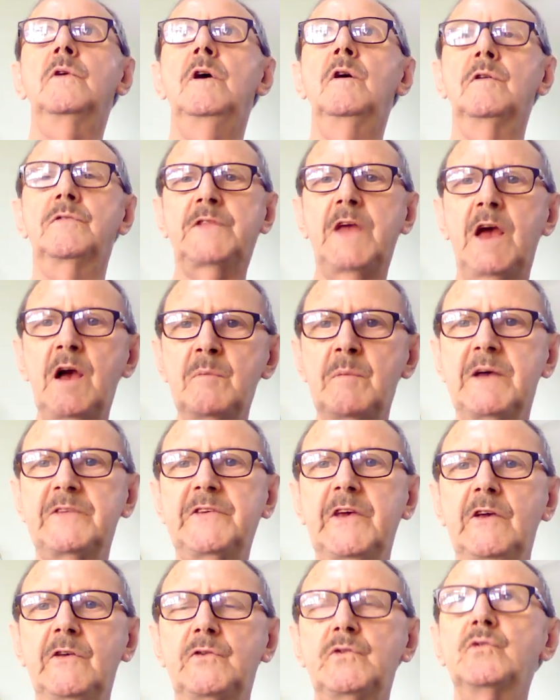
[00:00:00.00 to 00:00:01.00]
eu tenho uma
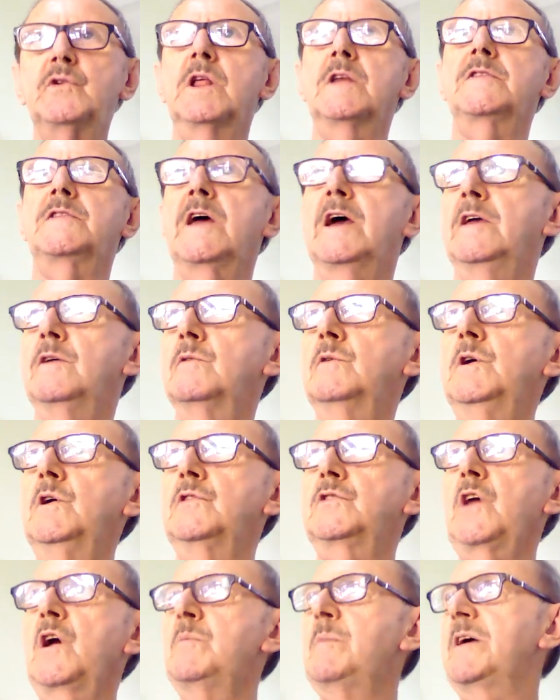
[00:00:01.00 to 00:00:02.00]
censura? Tenho. Eu
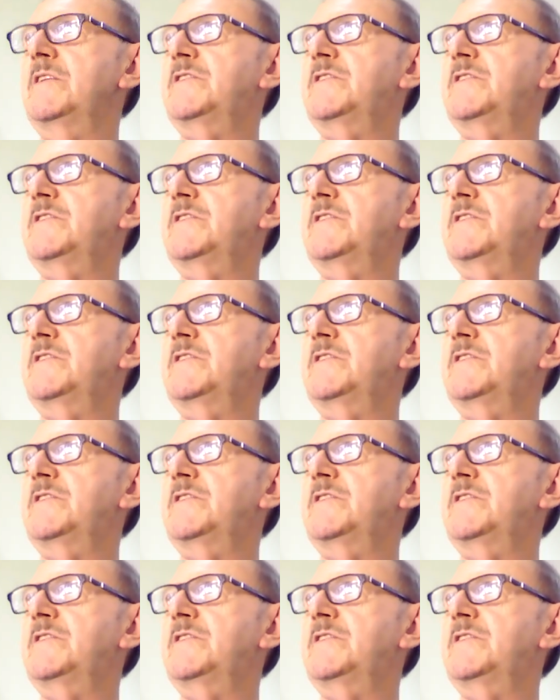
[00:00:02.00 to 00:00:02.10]
tenho uma